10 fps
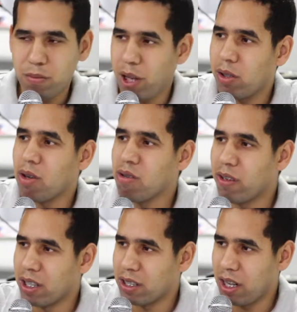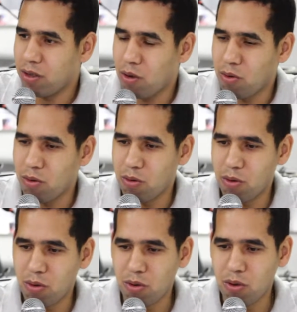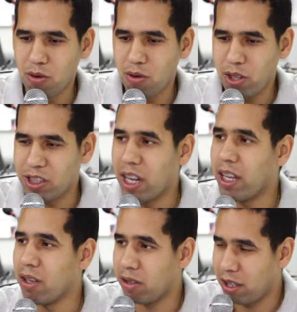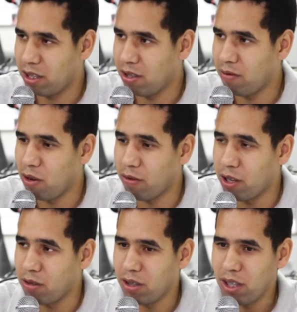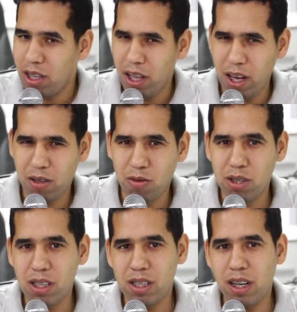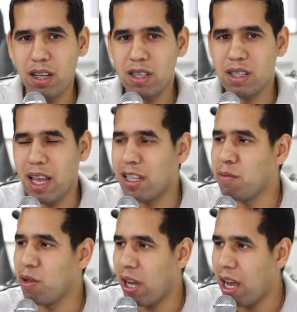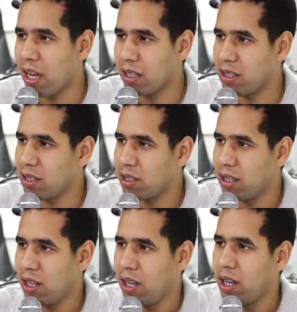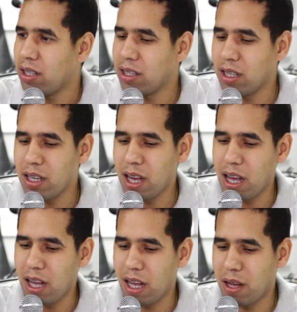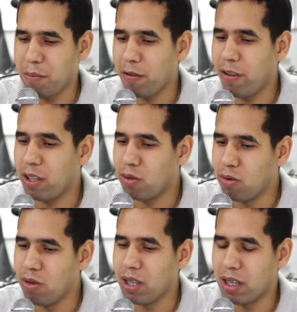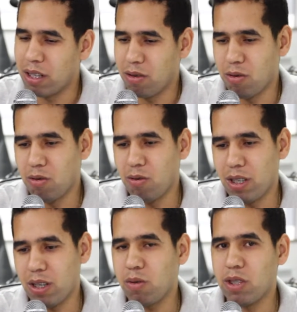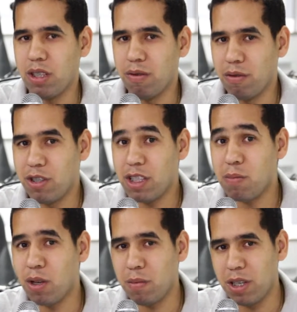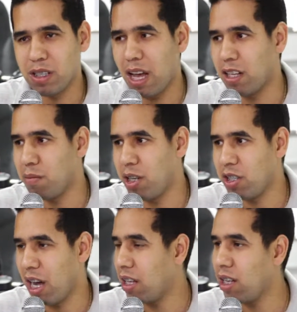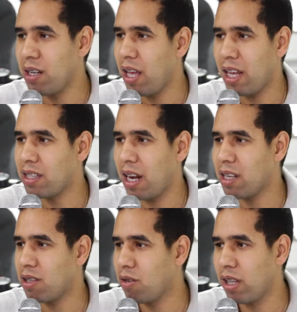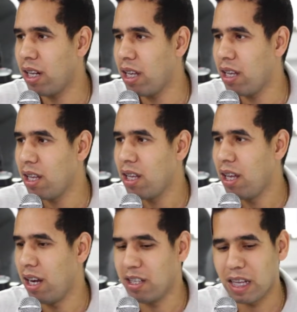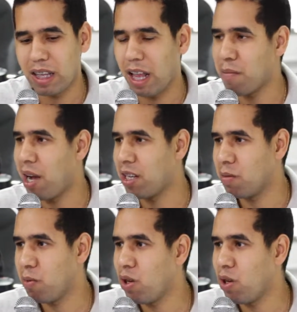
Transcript: Pelo que eu conversei com o engenheiro que desenvolveu, ele custa cerca de 7 mil reais. Se a, a, prefeitura ou o executivo disponibilizar de imediato, ele, a instalação dele, é, ele já tem a base